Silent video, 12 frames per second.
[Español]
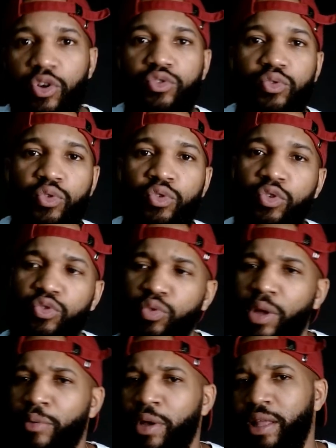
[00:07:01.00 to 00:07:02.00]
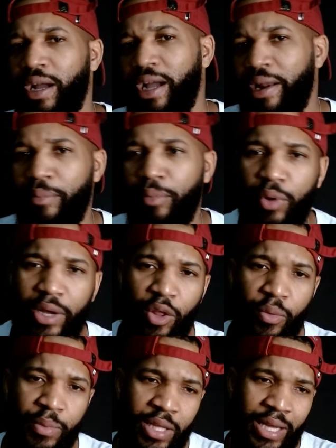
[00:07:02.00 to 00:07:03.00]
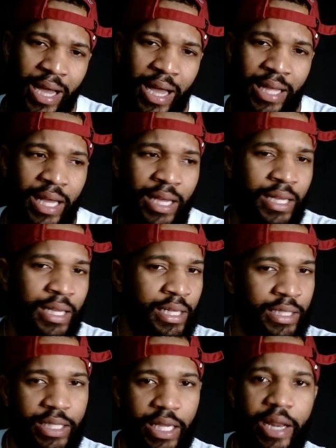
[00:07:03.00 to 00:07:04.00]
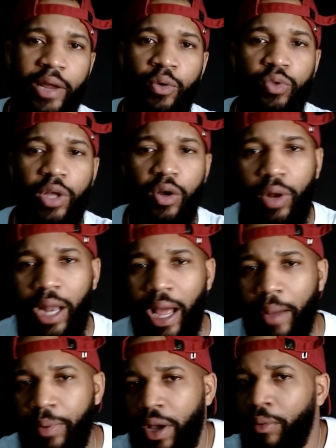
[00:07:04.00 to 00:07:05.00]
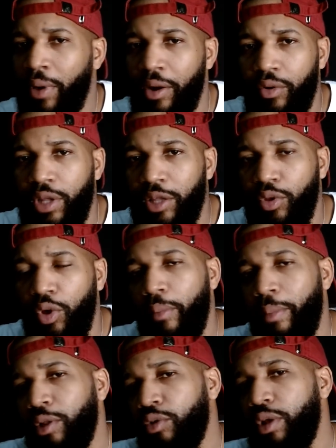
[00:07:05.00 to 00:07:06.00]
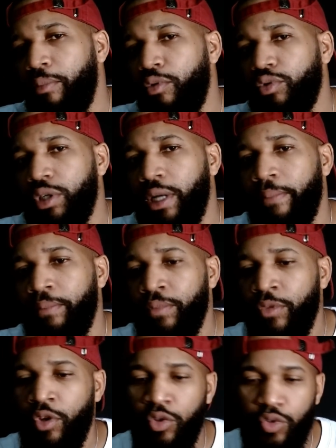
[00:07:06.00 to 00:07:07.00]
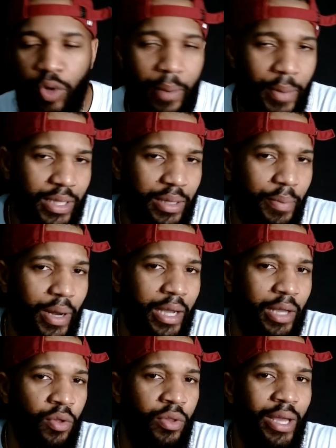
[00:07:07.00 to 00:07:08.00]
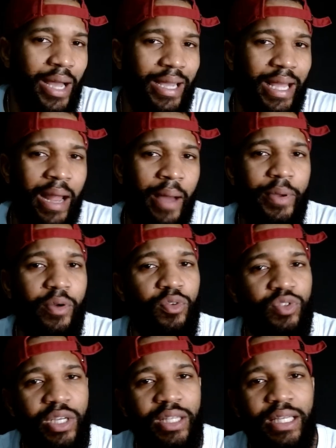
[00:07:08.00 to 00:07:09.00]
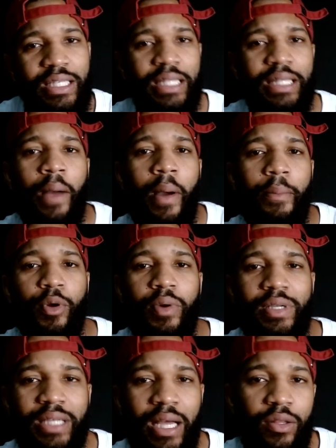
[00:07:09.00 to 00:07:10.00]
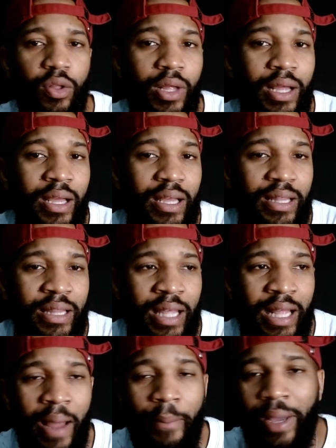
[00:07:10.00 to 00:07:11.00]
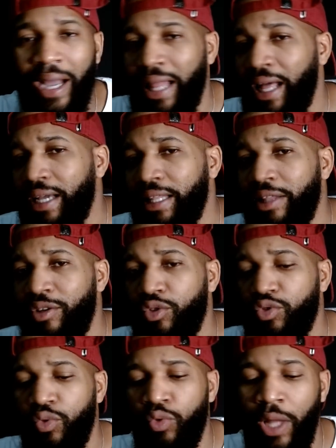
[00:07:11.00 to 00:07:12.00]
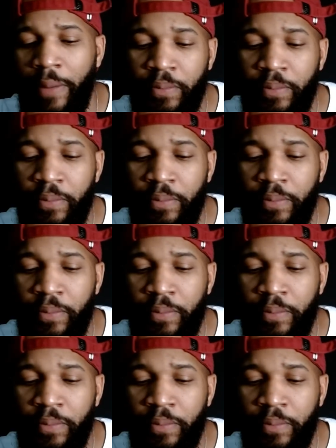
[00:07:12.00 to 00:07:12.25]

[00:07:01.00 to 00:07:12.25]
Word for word: Osuna. Osuna viene acá a República Dominicana, se reúne con Lápiz, hablaron de todo menos de música. Solamente para que no digan que Lápiz Consciente se estaba aprovechando de, la pegada que tenía Osuna.